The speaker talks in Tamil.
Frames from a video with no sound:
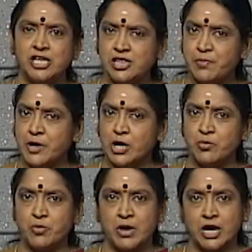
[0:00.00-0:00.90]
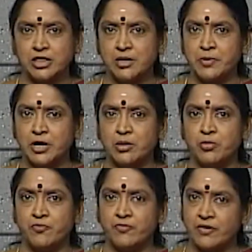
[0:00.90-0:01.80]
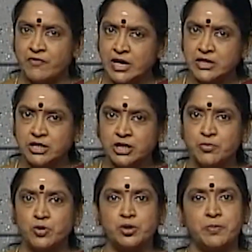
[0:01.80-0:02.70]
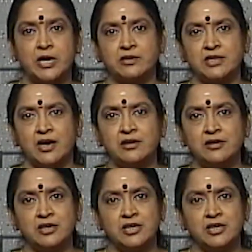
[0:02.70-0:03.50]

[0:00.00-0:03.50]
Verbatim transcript: இந்த பக்கமும் அந்த பக்கமும் வாதிட்ட போது பார்த்தார்